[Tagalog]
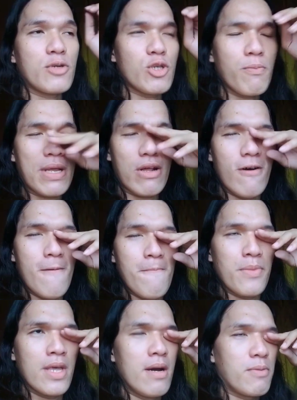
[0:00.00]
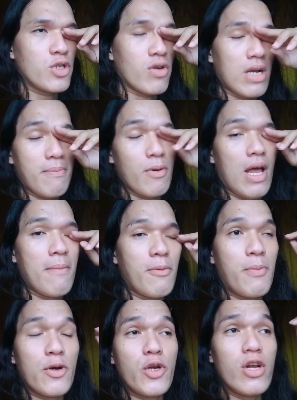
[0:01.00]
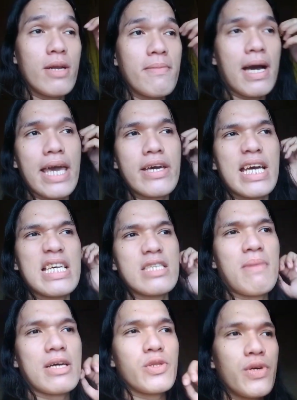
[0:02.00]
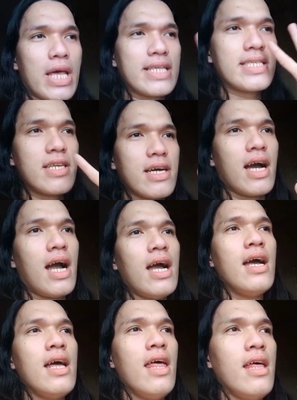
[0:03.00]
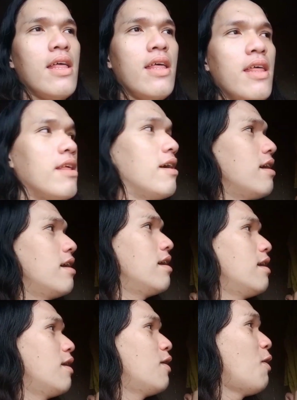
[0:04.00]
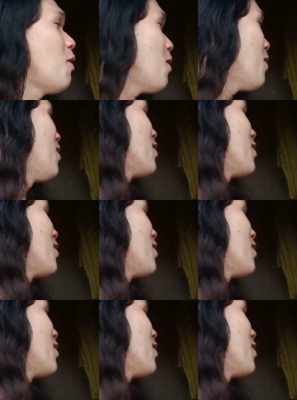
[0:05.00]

puso pero pusok la pula pero doon lang kayo guys mag two rides ra ka Oh,